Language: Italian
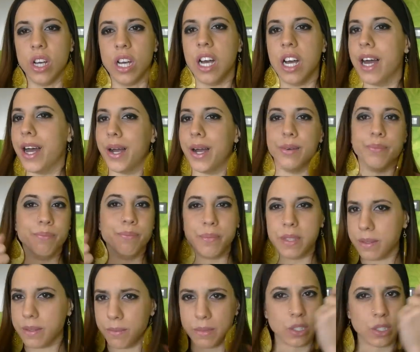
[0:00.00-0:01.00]
Uh,
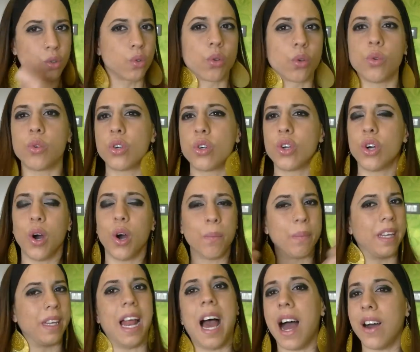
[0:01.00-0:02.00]
mi, mi, strucco,
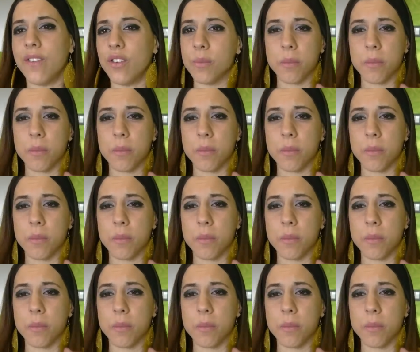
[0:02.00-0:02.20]
mi lavo,